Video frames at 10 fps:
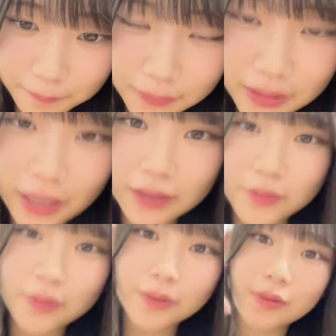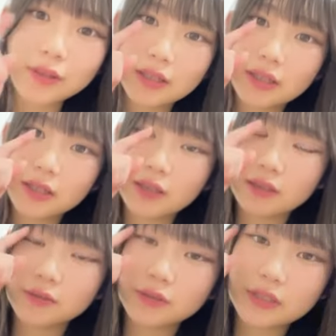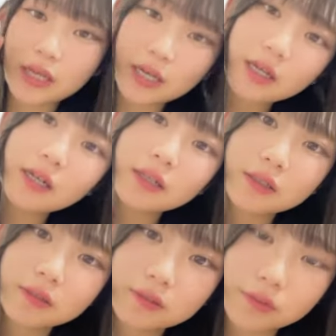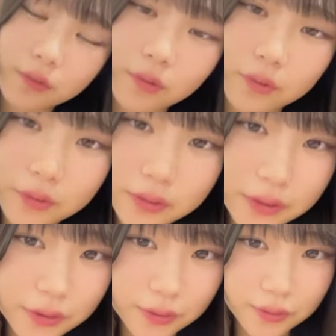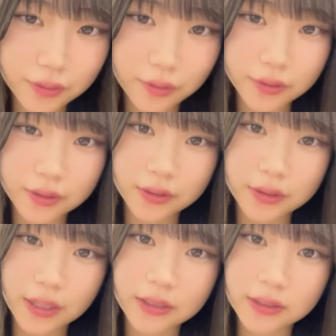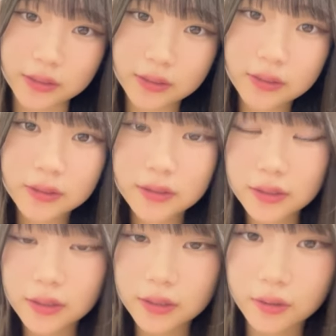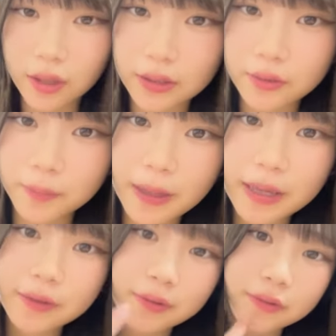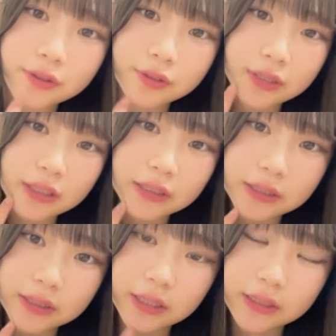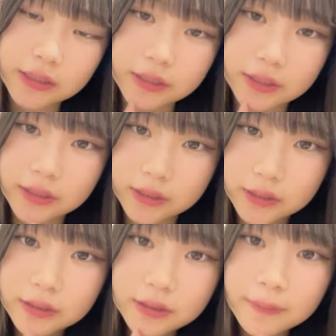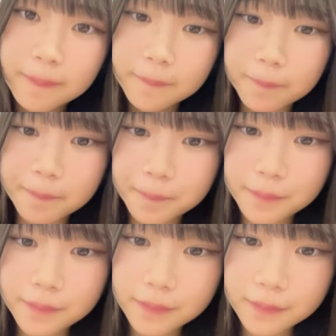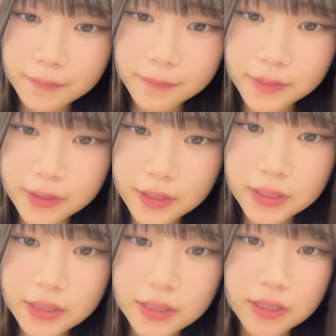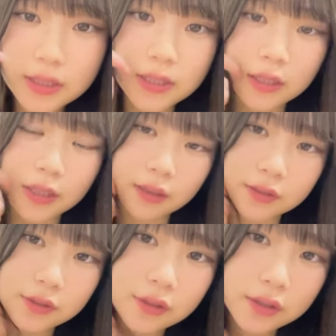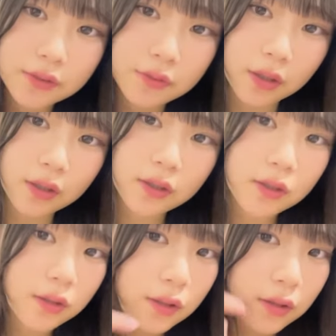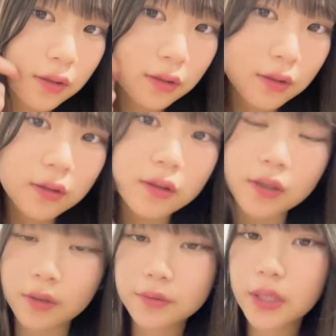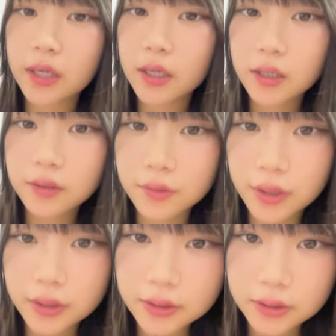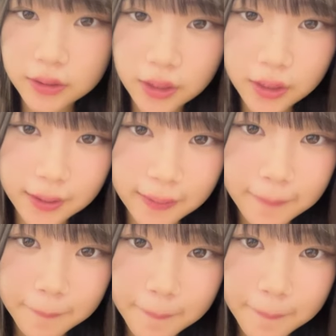なんかあの歌を収録するやつのあの前の10月1日のやつ10月1日じゃないか10月後かなんか歌のやつで